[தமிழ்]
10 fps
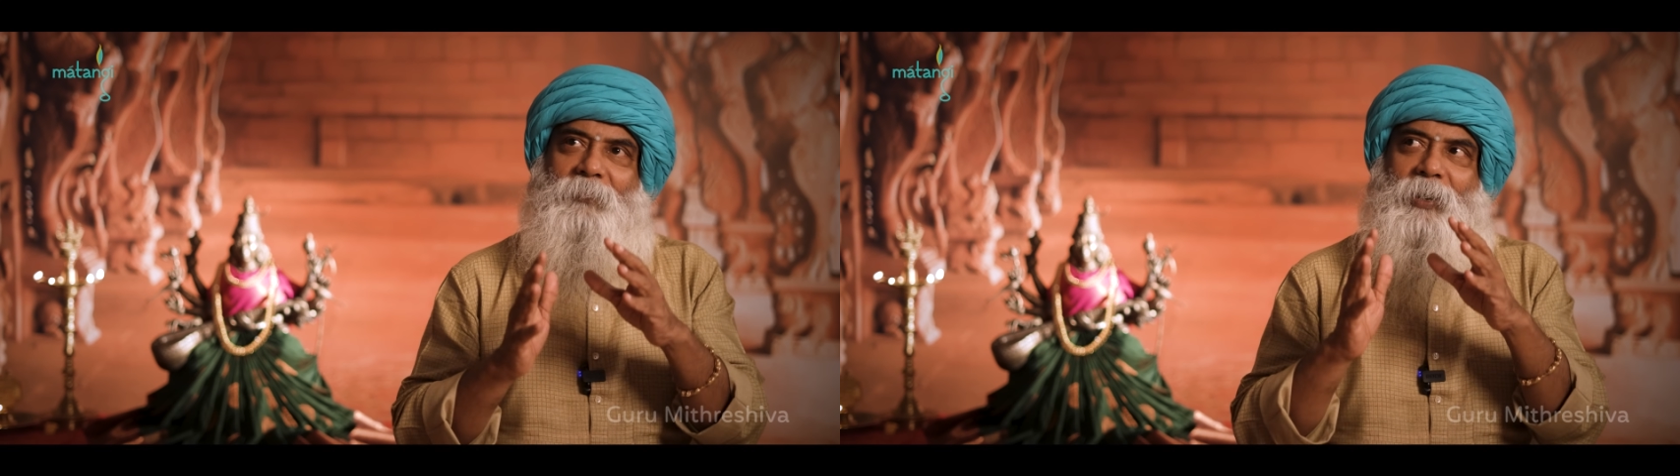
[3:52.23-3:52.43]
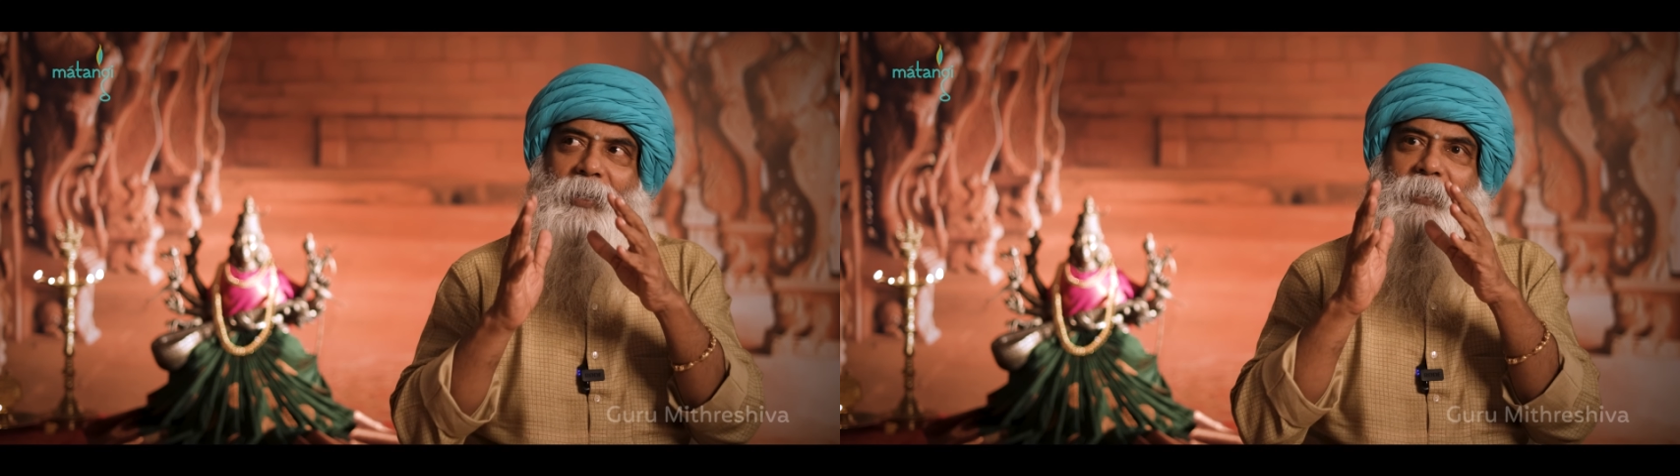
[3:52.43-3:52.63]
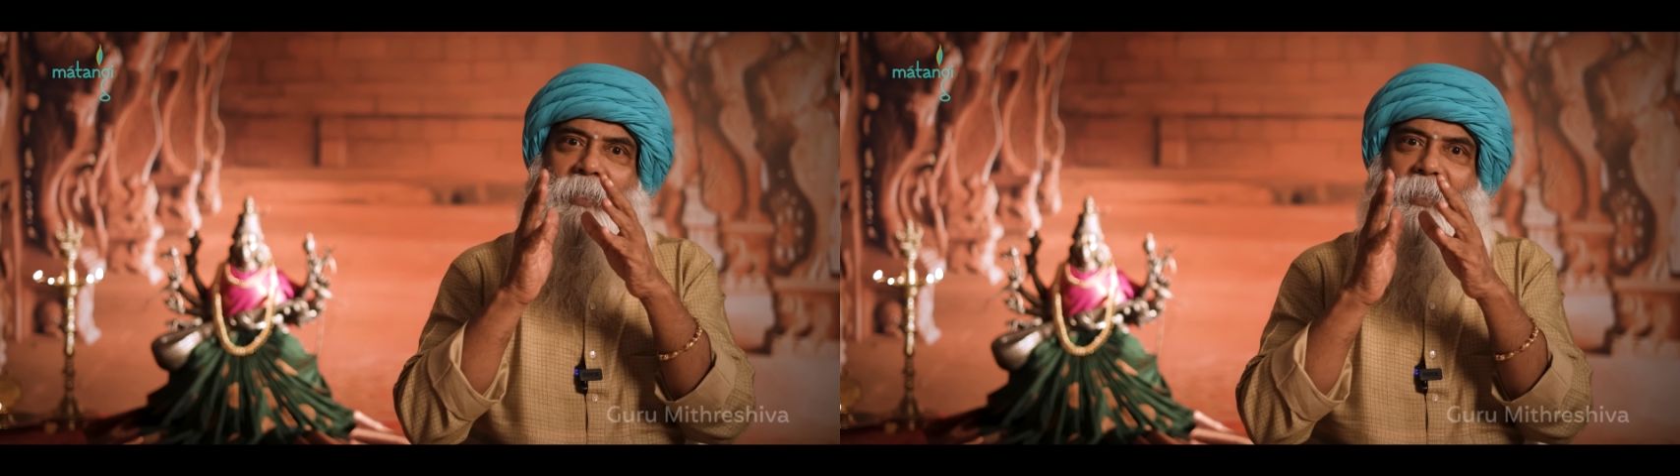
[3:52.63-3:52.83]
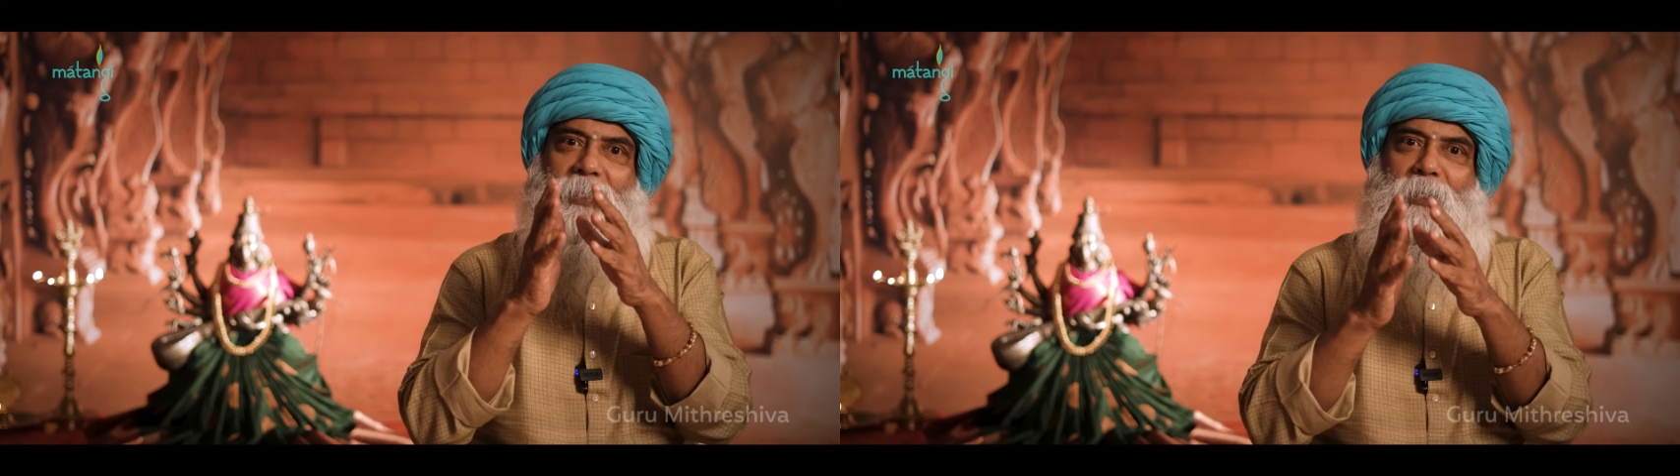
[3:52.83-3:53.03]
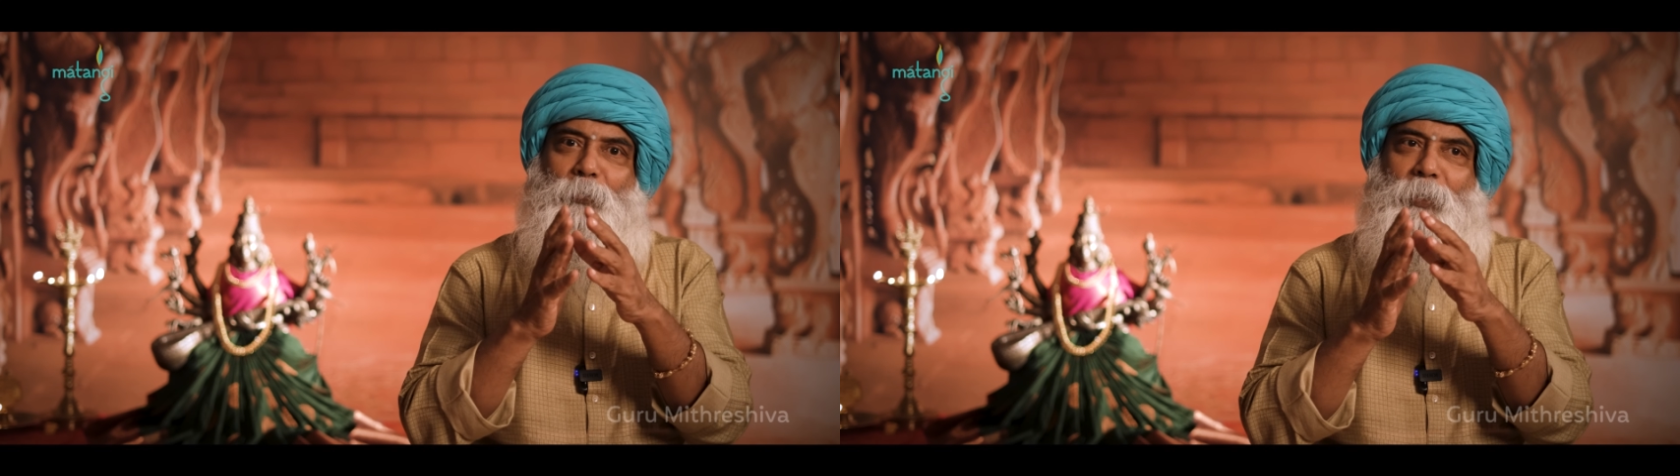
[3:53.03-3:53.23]

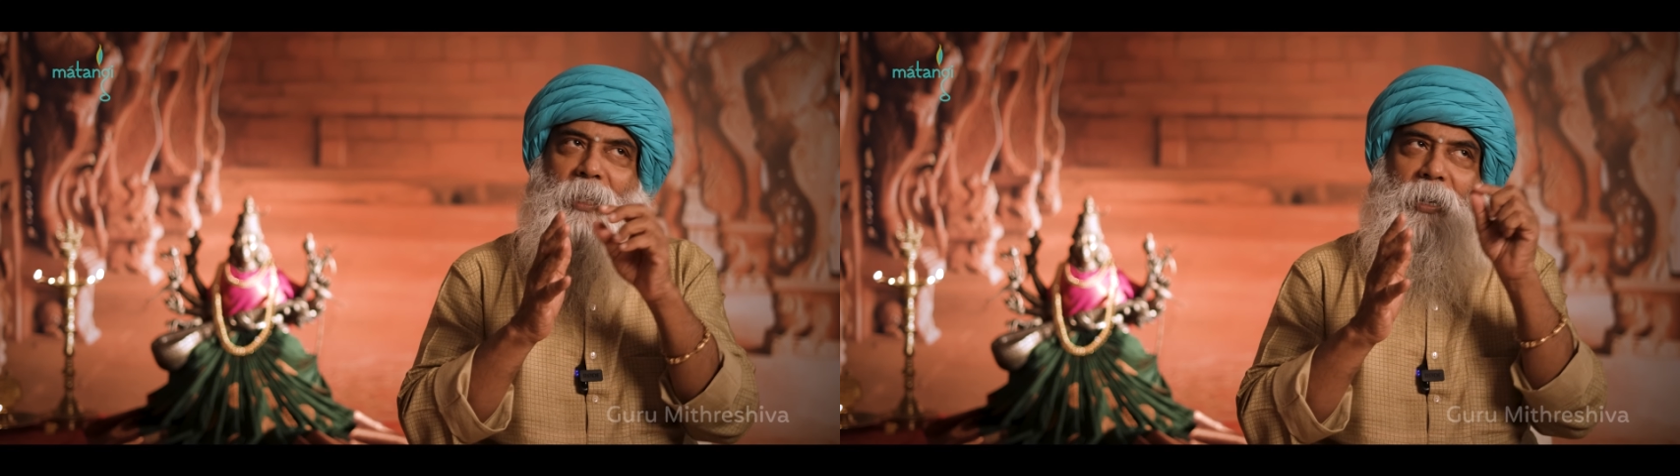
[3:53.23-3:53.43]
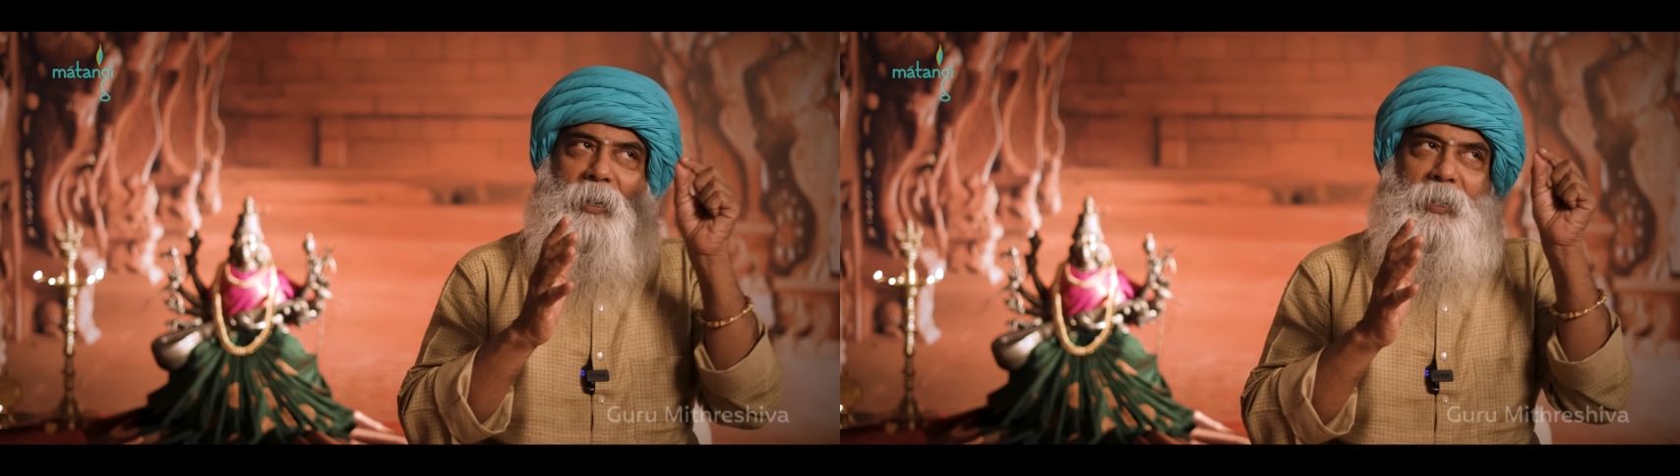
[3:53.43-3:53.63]
வாழ்க்கையினுடைய